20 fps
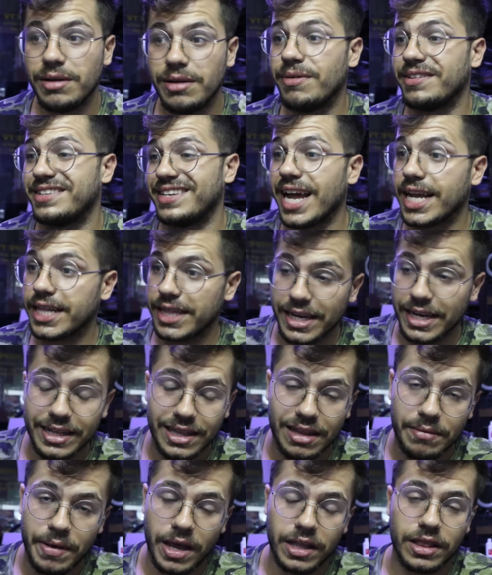بس اكثريه
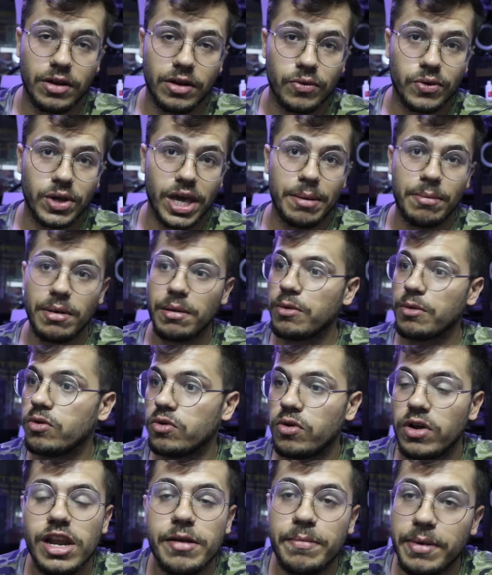اللي بيحضروا جيمنج
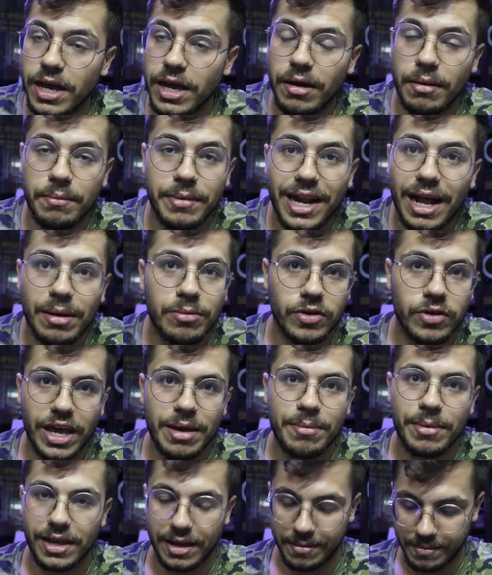بيكونوا هن بيلعبوا
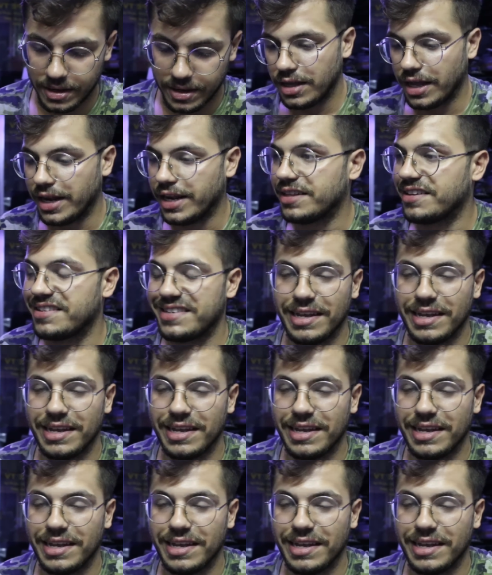جيمنج كمان يعني